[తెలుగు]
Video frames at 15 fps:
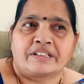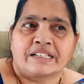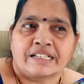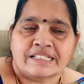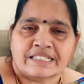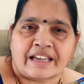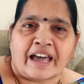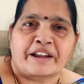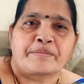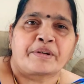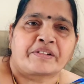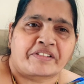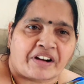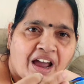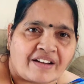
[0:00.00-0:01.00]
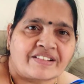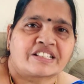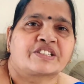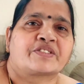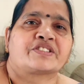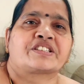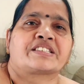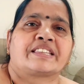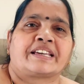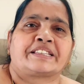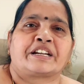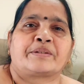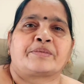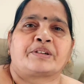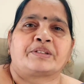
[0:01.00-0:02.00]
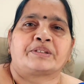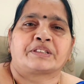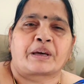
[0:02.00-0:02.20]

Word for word: ఈసారి మేము రావాల్సి వచ్చింది హైదరాబాదు